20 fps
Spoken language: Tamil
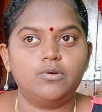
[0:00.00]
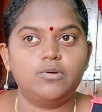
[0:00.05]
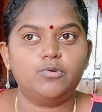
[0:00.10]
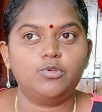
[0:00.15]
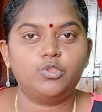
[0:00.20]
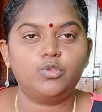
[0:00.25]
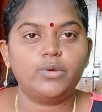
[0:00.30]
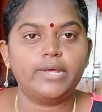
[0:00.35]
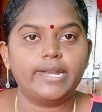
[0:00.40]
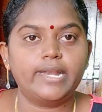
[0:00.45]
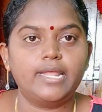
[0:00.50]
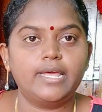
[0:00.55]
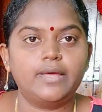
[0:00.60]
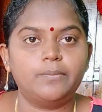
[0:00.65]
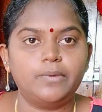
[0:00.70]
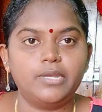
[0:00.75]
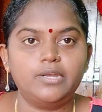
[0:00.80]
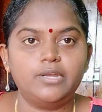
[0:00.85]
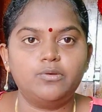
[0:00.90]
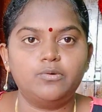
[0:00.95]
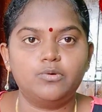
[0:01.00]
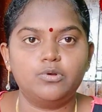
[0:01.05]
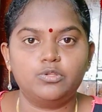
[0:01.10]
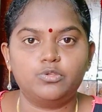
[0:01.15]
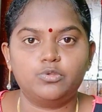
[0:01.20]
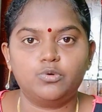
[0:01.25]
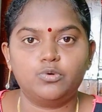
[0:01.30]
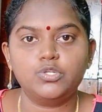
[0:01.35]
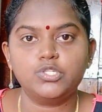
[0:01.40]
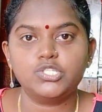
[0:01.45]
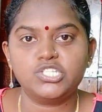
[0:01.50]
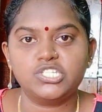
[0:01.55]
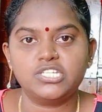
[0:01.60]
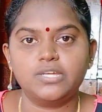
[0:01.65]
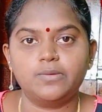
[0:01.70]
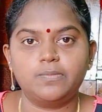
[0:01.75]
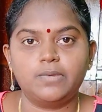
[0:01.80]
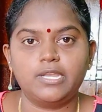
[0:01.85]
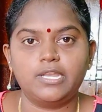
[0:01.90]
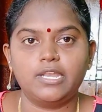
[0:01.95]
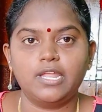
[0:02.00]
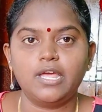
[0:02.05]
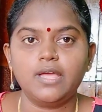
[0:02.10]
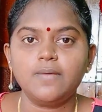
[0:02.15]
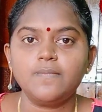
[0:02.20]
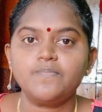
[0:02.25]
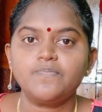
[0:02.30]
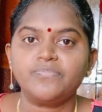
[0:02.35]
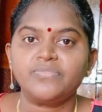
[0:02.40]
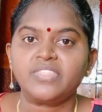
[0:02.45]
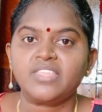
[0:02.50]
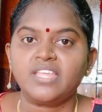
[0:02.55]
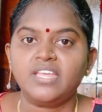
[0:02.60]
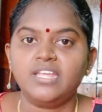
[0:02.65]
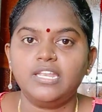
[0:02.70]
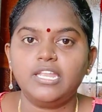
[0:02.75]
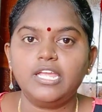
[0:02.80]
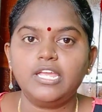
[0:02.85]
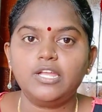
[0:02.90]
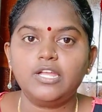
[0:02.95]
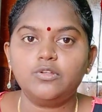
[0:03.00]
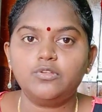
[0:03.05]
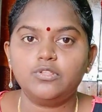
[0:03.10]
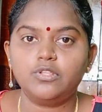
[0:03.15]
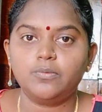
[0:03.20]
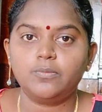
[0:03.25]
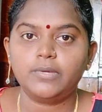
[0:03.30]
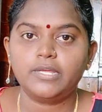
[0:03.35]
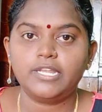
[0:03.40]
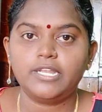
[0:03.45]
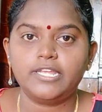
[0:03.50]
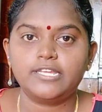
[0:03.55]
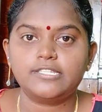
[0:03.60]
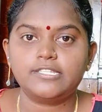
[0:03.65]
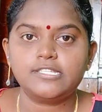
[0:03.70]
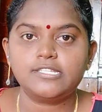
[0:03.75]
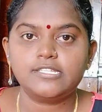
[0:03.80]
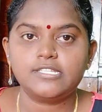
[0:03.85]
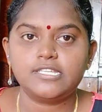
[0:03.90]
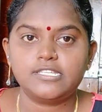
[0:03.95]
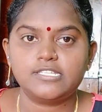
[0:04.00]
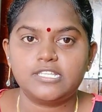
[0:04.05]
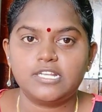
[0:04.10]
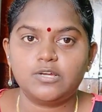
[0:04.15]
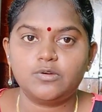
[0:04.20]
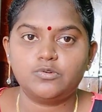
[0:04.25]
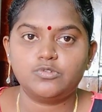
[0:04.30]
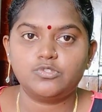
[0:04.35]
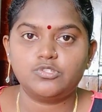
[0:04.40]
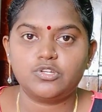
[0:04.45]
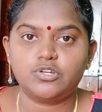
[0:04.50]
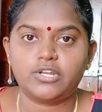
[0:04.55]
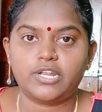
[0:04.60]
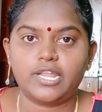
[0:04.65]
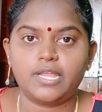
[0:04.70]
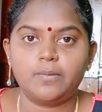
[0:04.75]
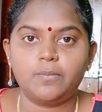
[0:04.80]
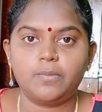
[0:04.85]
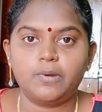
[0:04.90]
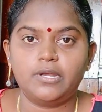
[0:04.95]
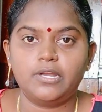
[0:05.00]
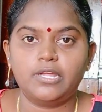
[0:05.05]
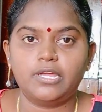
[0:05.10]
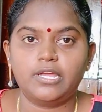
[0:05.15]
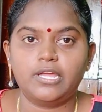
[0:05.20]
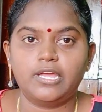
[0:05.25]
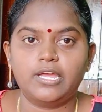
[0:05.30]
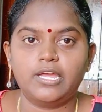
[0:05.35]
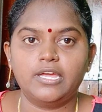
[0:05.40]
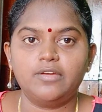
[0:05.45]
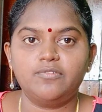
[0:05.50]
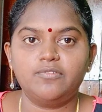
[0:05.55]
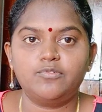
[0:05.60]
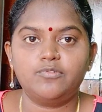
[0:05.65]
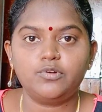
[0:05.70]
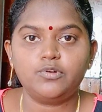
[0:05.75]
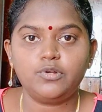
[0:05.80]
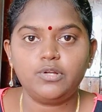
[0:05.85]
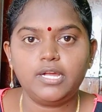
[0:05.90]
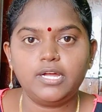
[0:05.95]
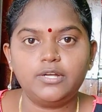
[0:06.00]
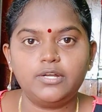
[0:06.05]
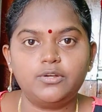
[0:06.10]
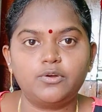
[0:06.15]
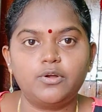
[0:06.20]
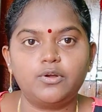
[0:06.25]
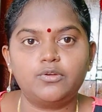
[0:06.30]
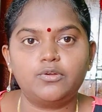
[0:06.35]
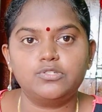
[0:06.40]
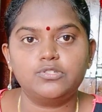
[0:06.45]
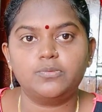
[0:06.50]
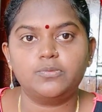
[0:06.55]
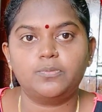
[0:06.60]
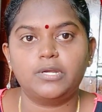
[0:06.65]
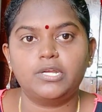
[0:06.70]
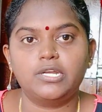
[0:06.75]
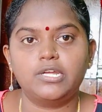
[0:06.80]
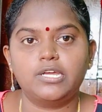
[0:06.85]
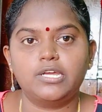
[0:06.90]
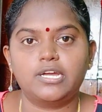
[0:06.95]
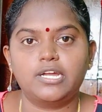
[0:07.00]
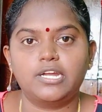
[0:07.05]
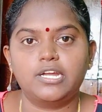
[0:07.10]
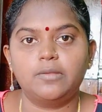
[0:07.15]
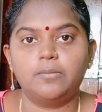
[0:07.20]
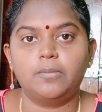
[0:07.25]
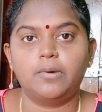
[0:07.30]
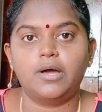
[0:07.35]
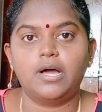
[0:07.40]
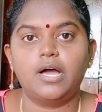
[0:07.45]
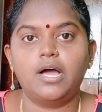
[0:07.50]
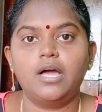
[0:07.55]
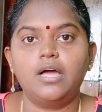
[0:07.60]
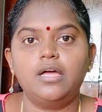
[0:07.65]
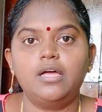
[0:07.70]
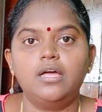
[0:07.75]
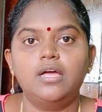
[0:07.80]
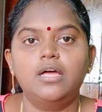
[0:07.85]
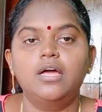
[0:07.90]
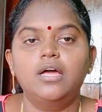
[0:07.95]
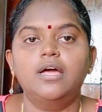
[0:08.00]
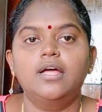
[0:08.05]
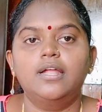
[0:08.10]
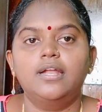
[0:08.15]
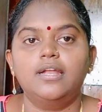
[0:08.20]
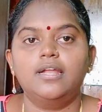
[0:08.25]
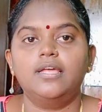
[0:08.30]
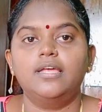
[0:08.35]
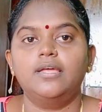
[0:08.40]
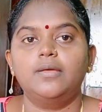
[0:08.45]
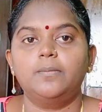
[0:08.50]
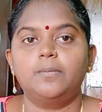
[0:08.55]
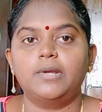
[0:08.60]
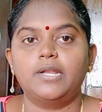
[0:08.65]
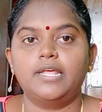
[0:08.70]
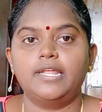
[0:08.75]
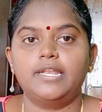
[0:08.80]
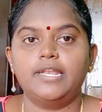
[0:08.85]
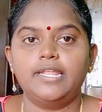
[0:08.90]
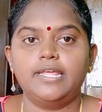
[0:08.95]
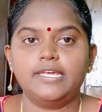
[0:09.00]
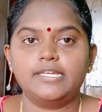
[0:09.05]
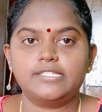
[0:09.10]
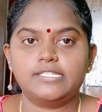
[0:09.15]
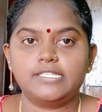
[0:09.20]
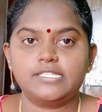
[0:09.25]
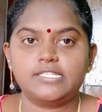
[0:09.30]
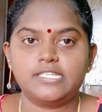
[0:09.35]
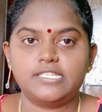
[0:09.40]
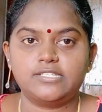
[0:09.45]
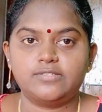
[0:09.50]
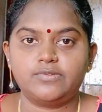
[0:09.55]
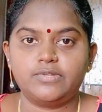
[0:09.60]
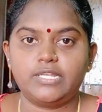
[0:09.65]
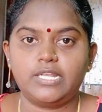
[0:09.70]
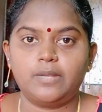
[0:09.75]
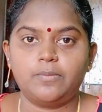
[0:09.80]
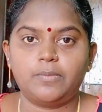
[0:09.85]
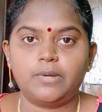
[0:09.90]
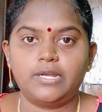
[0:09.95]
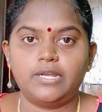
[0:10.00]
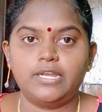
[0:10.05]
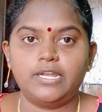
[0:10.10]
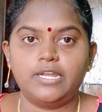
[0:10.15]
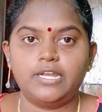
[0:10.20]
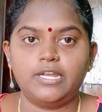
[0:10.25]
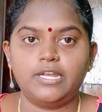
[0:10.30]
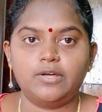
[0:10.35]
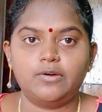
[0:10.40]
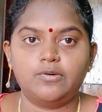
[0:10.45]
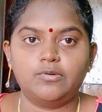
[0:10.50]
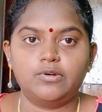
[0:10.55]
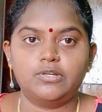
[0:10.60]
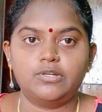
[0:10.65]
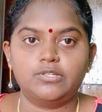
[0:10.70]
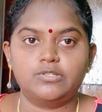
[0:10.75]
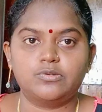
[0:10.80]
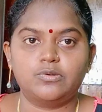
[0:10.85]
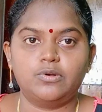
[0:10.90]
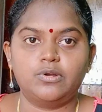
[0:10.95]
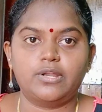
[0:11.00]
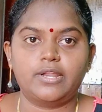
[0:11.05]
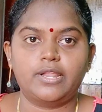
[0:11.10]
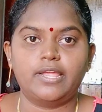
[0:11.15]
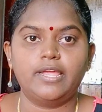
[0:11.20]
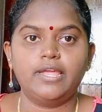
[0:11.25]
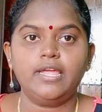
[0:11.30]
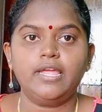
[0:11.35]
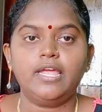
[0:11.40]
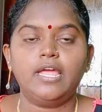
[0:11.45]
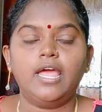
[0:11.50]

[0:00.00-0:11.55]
ஒத்து வரல அப்படின்னு உங்களுக்கு தோணுச்சு அப்படின்னா நீங்களும் இந்த மாதிரி எக்ஸசைஸ்லாம் கொஞ்சம் ட்ரை பண்ணுங்கள் ஃபுட் கண்ட்ரோல் கொஞ்சம் பண்ணுங்கள் கண்டிப்பாக இப்போ நான் என்ன எக்ஸசைஸ் வீட்டில் பண்ணேன்னு நான் உங்கள்கிட்ட சொல்கிறேன்